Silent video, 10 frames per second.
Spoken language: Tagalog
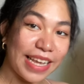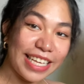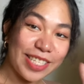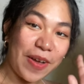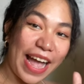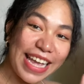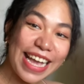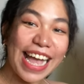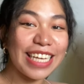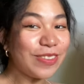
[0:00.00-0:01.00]
So, hi
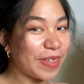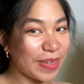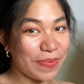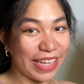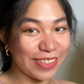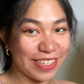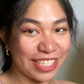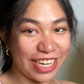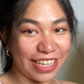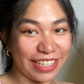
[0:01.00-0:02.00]
guys! Welcome back to the
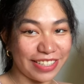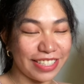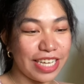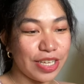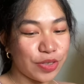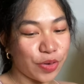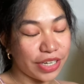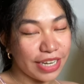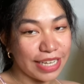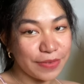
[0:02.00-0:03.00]
channel. So,
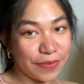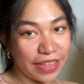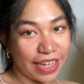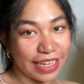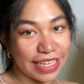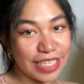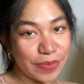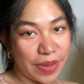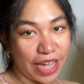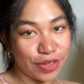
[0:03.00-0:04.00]
our last vlog is
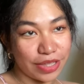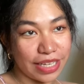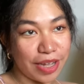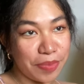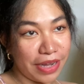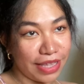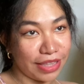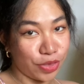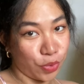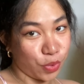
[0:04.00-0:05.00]
about
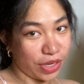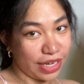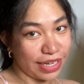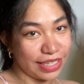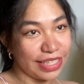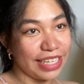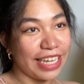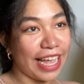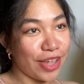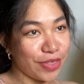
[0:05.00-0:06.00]
Cagbalete Tour.
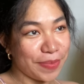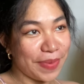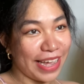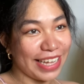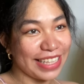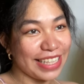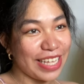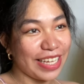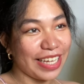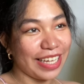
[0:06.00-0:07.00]
Ngayon naman,
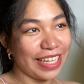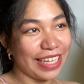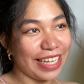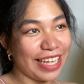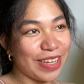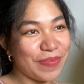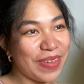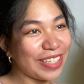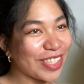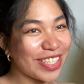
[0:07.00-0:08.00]
uh,
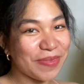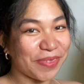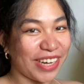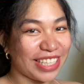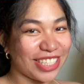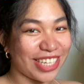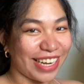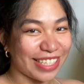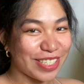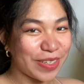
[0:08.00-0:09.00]
medyo different
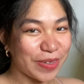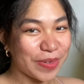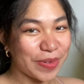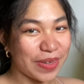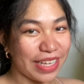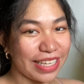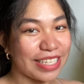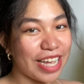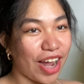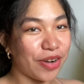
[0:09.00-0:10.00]
siya. So,
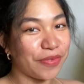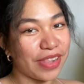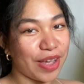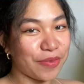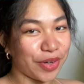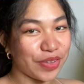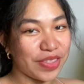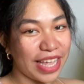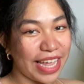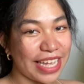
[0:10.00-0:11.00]
our vlog for
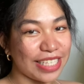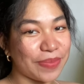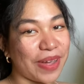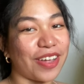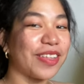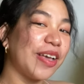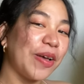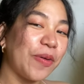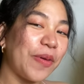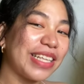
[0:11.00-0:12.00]
today is about
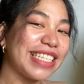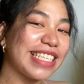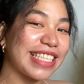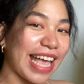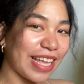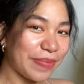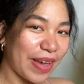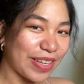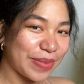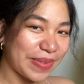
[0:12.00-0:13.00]
what's inside
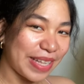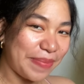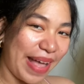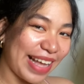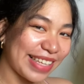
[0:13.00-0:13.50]
the hospital bag.